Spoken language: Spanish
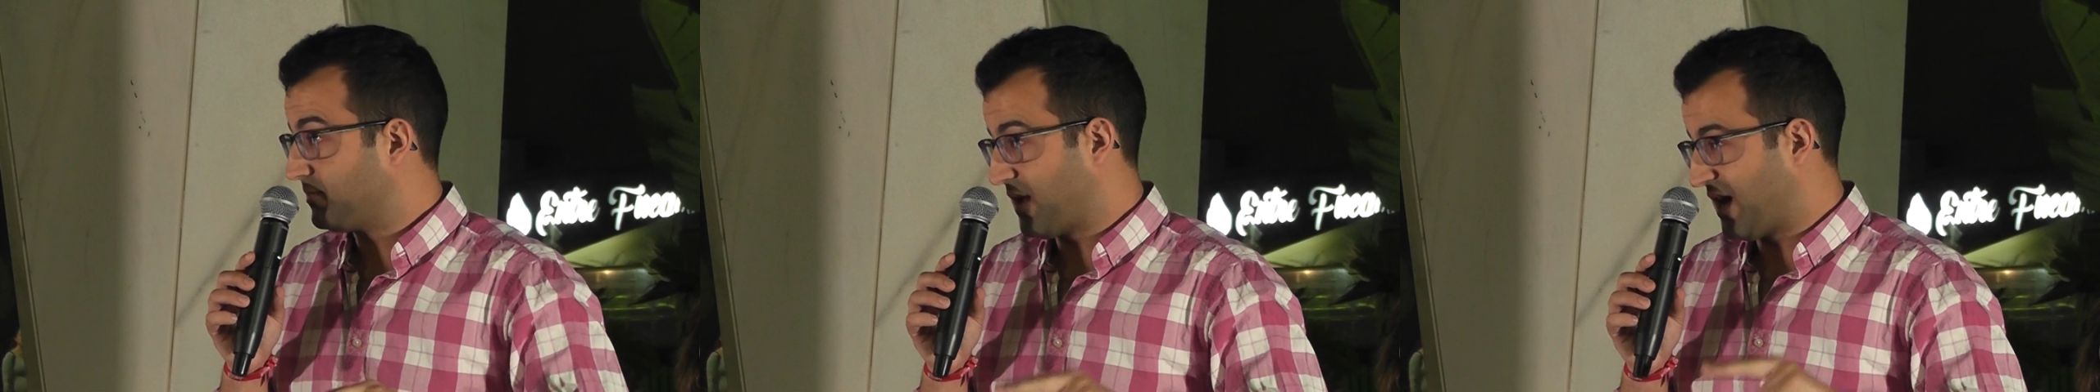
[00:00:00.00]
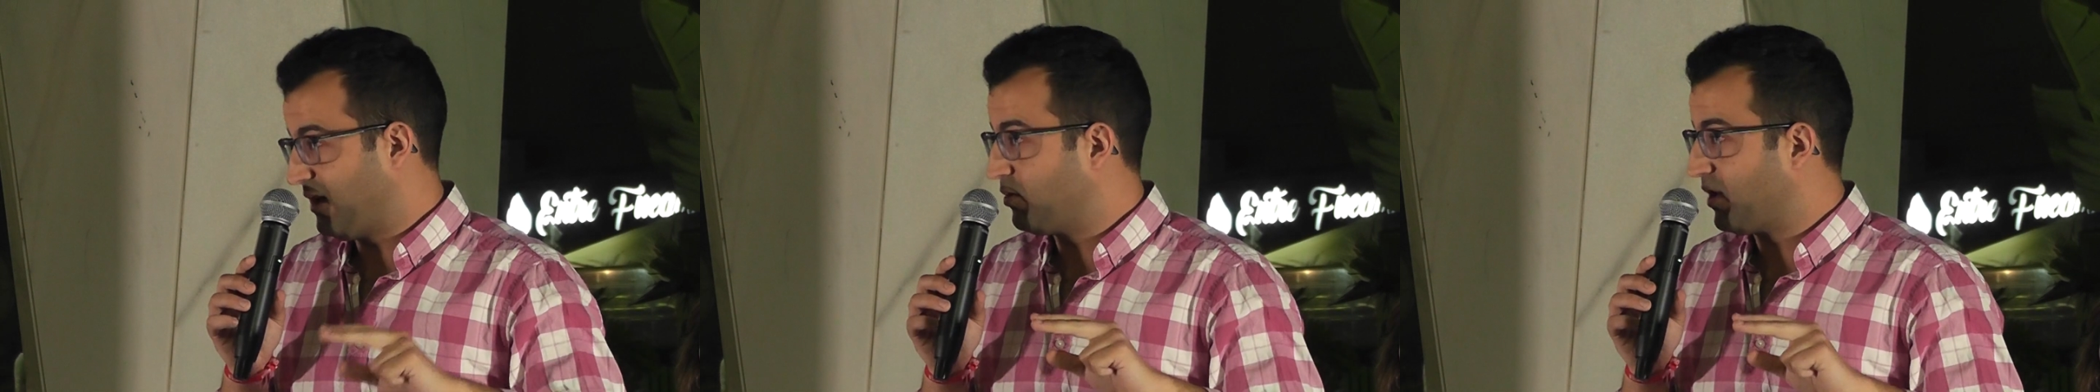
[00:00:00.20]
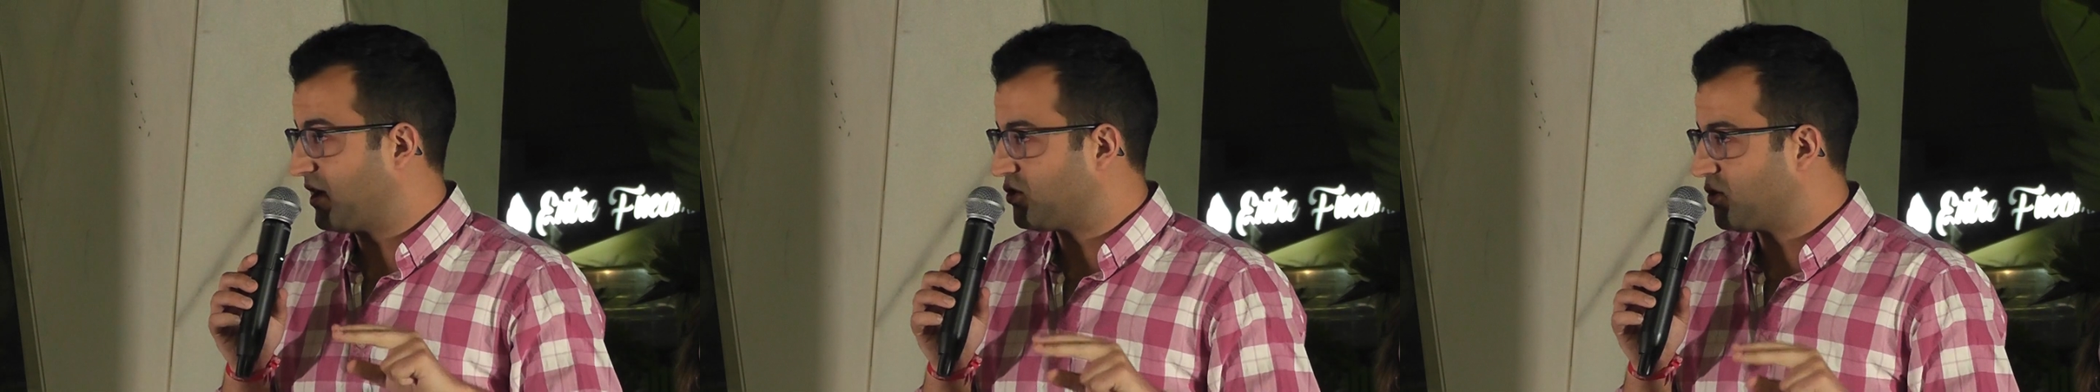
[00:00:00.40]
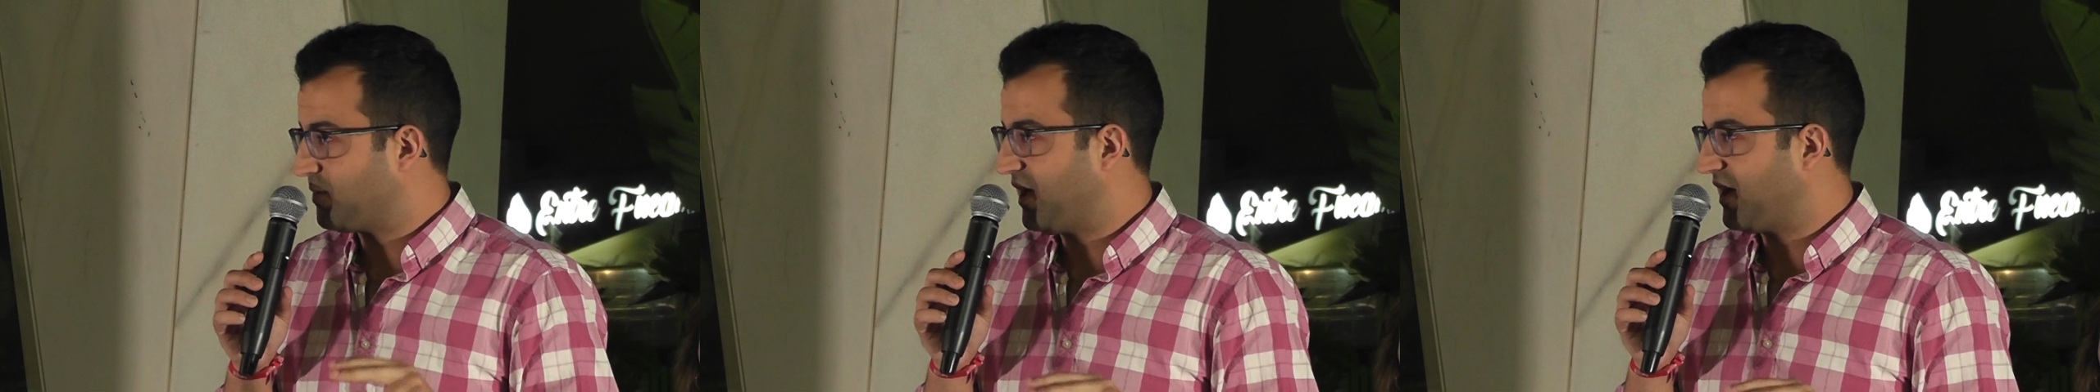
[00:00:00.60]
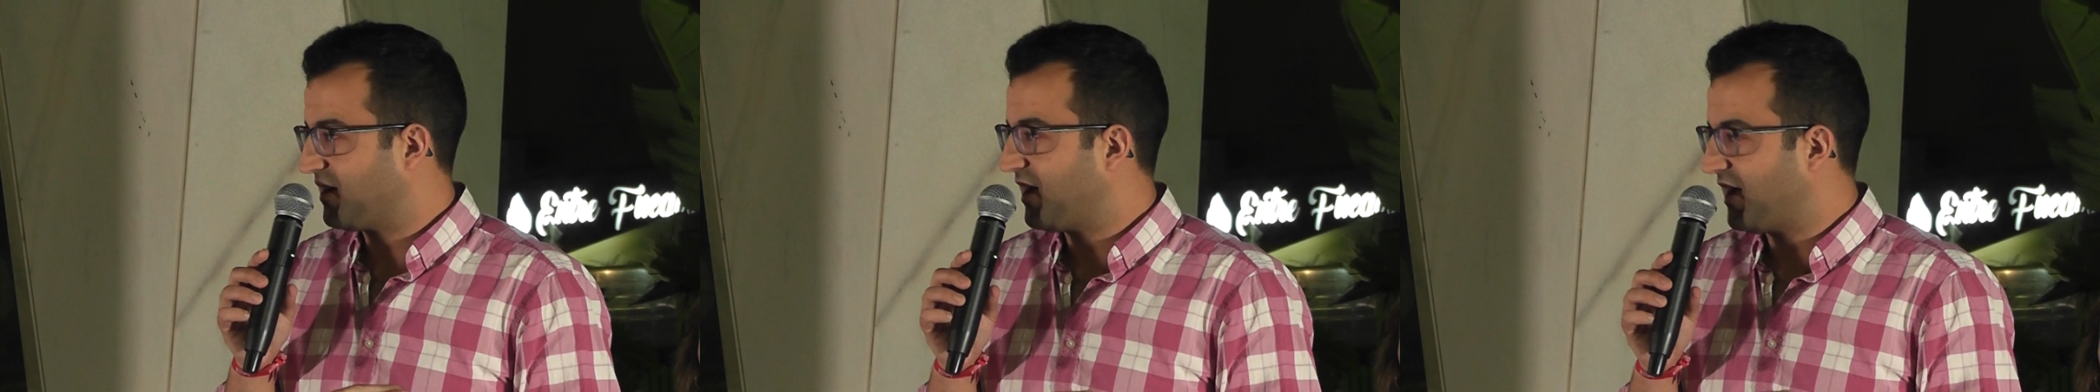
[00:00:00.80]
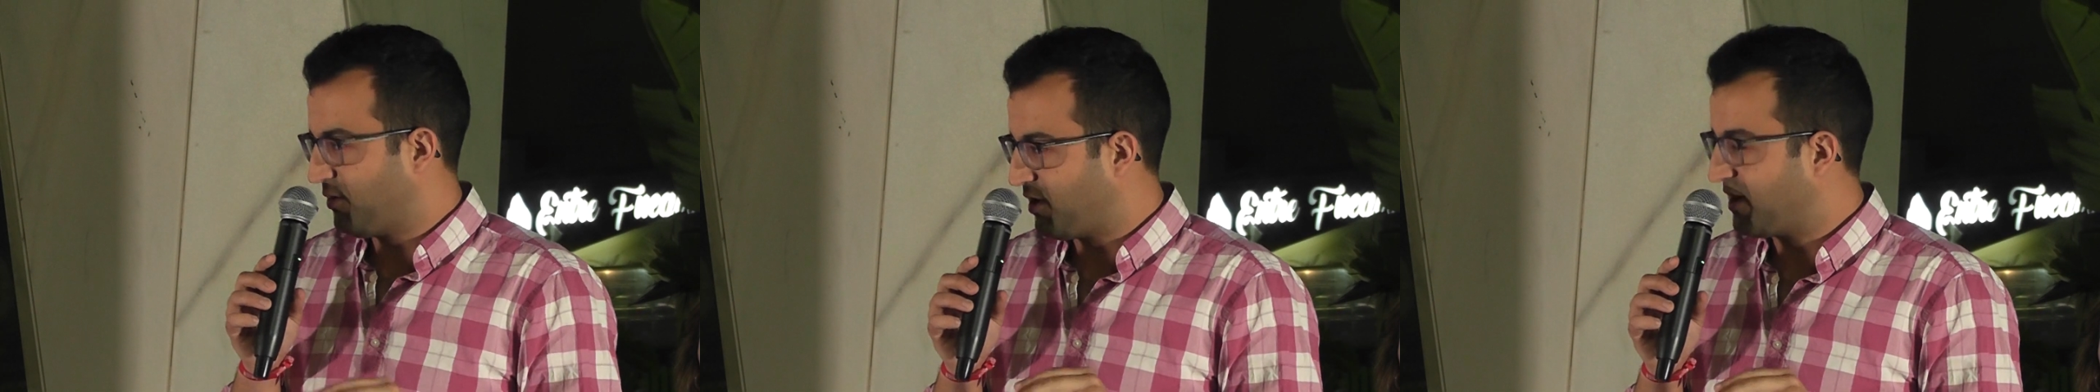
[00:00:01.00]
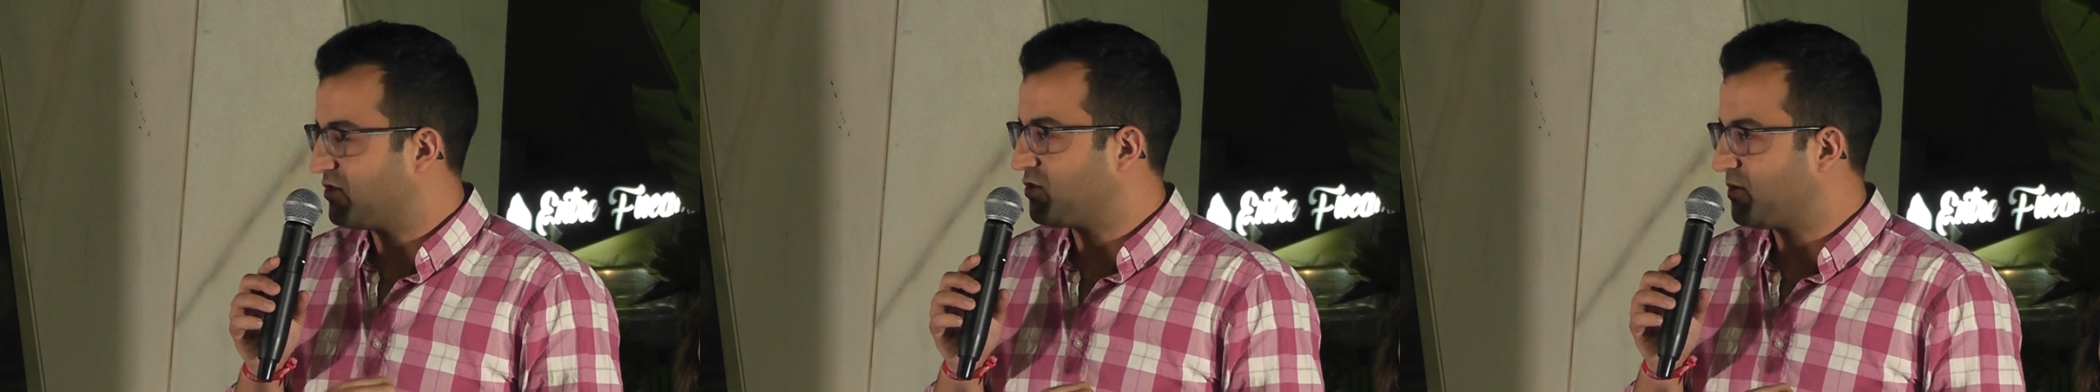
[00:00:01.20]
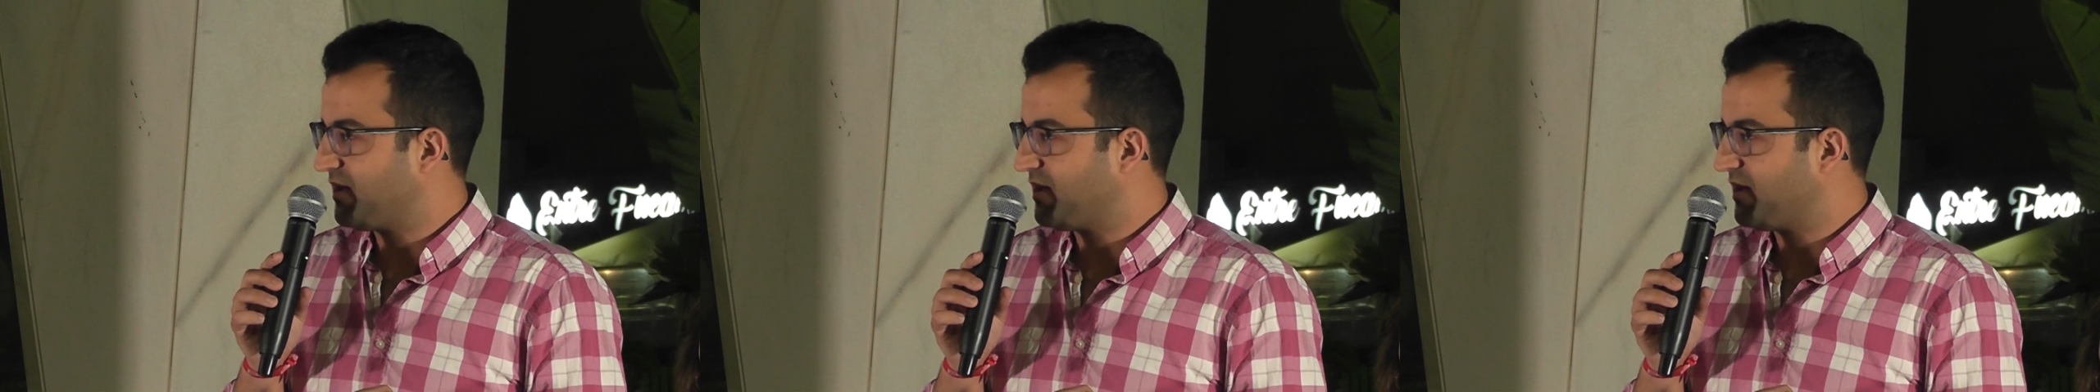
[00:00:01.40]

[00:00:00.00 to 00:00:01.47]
Ahí lo has hecho bien, ahí lo has hecho